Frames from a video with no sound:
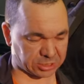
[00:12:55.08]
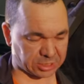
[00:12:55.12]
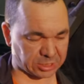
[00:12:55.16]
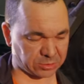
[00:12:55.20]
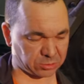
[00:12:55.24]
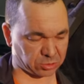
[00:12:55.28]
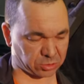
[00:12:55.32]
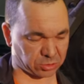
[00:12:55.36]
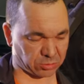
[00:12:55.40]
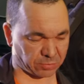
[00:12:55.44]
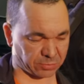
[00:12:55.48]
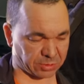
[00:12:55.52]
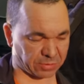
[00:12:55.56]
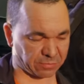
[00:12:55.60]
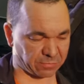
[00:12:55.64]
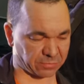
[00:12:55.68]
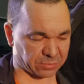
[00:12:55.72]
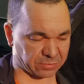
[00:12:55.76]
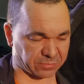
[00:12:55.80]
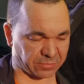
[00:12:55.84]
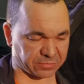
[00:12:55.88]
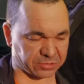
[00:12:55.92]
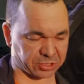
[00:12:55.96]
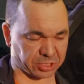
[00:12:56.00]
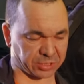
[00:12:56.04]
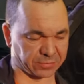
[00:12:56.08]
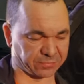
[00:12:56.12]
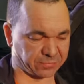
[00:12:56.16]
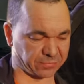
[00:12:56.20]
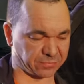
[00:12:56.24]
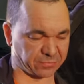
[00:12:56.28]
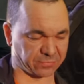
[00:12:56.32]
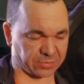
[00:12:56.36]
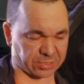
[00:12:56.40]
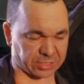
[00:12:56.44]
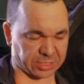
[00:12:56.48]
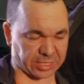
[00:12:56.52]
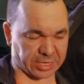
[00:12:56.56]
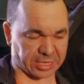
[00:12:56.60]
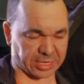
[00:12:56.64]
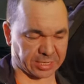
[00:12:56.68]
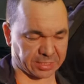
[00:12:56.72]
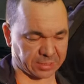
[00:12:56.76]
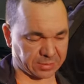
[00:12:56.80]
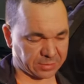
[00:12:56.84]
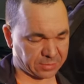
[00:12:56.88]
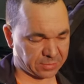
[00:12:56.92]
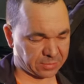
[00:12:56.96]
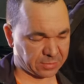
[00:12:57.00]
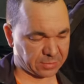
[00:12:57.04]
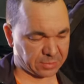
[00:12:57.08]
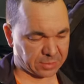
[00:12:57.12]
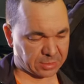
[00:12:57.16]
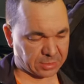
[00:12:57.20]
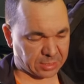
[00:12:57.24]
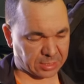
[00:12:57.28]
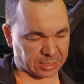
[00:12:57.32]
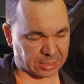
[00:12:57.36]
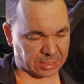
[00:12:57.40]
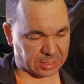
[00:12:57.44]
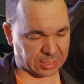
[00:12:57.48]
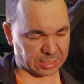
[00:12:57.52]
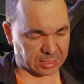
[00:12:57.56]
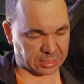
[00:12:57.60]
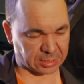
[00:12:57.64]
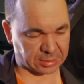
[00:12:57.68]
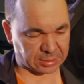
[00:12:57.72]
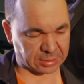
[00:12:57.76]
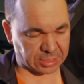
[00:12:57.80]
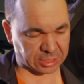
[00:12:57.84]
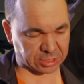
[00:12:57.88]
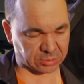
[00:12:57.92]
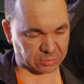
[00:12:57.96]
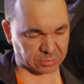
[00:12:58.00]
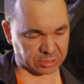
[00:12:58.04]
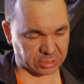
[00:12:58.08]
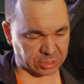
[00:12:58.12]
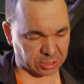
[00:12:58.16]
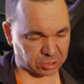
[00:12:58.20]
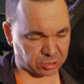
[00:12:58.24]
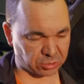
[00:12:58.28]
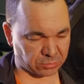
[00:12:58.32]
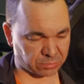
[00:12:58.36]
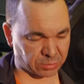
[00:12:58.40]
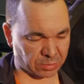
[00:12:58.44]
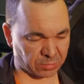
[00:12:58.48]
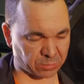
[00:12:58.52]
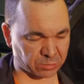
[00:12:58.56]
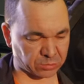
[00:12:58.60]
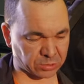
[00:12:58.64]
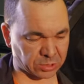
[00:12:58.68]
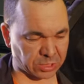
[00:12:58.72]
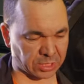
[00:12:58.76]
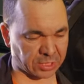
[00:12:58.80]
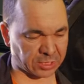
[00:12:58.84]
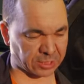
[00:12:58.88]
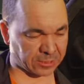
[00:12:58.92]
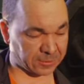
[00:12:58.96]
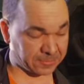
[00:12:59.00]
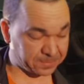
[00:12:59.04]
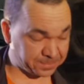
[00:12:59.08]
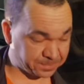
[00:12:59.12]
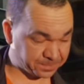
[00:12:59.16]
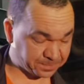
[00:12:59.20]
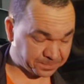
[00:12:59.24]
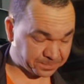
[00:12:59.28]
Здесь все прям вот вообще в идеале. А, даже вот она чуть пропускала.